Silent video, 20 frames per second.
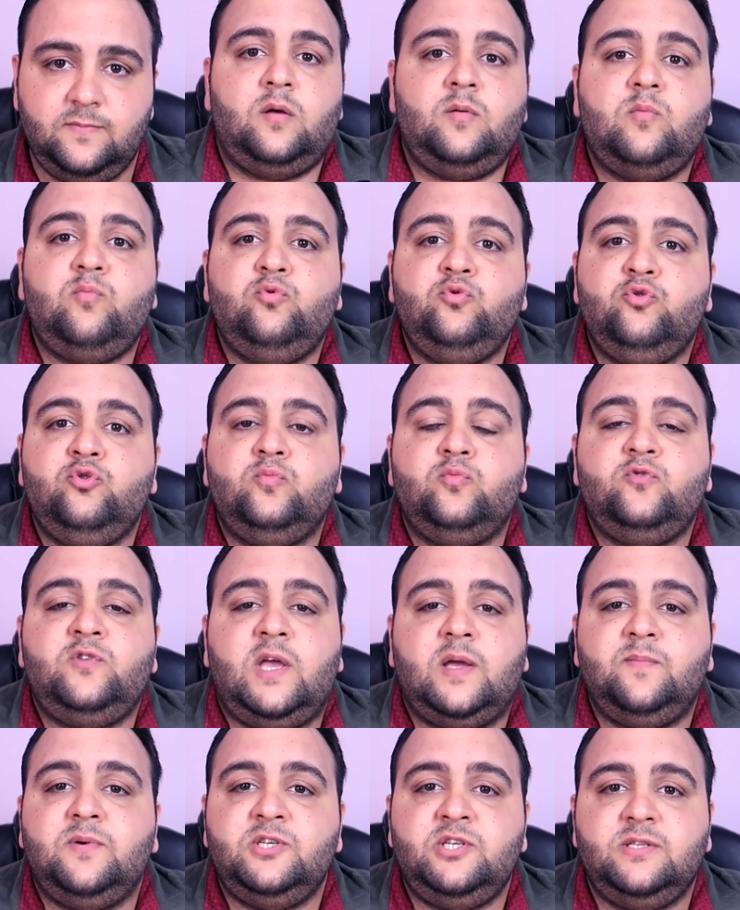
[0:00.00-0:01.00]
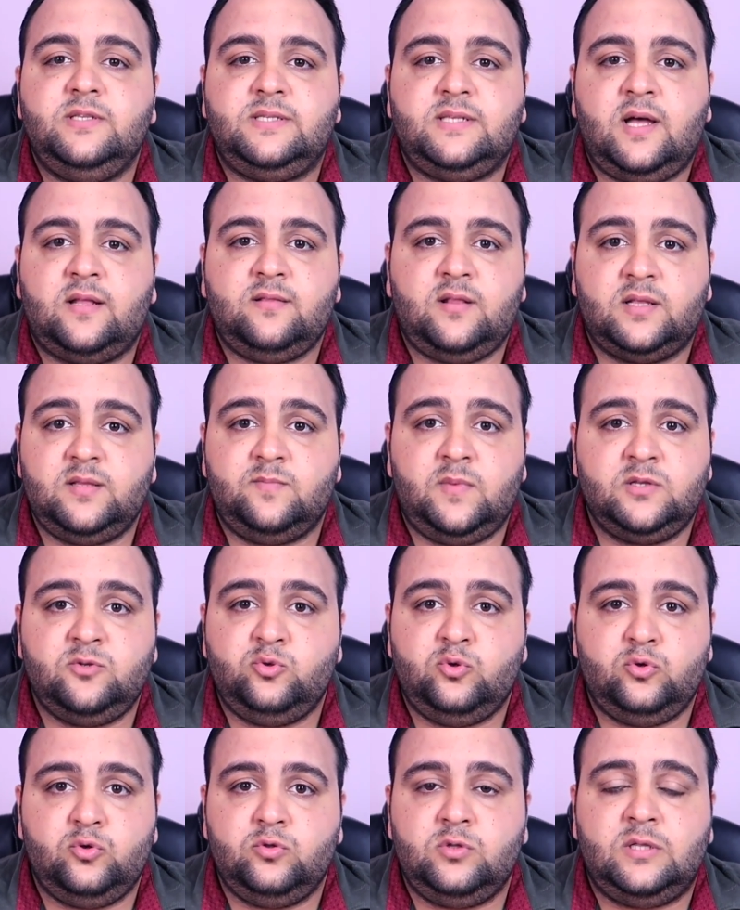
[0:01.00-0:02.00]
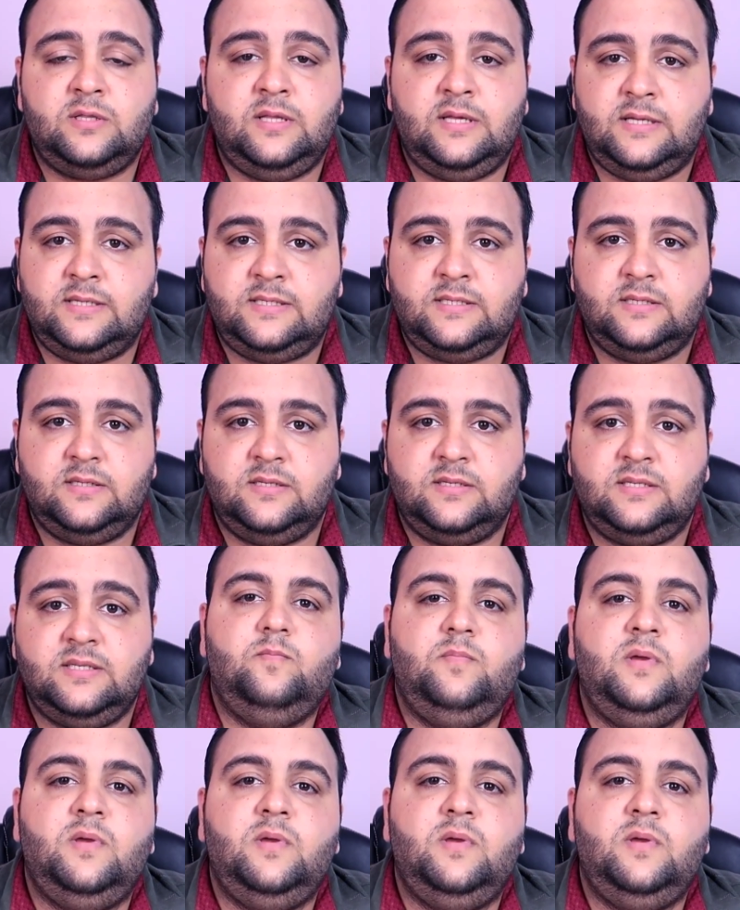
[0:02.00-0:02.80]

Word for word: Ama bu durumu tek başınıza atlatmak zorunda değilsiniz.